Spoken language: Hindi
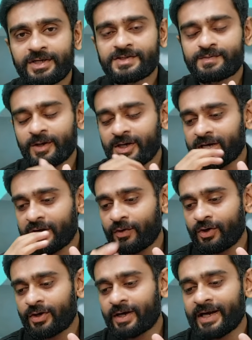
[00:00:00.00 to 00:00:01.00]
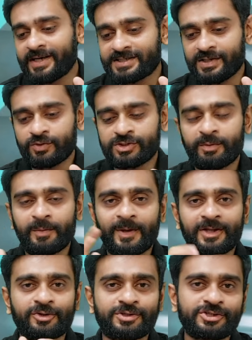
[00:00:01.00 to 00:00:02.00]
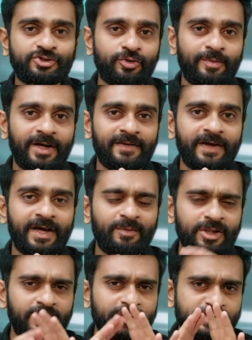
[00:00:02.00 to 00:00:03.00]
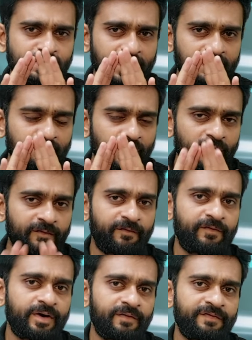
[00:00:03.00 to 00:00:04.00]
इसमें अल्ट्रावायलेट लाइट है वो सभी पैथोजेंस को मार देगा मतलब इसमें नंबर ऑफ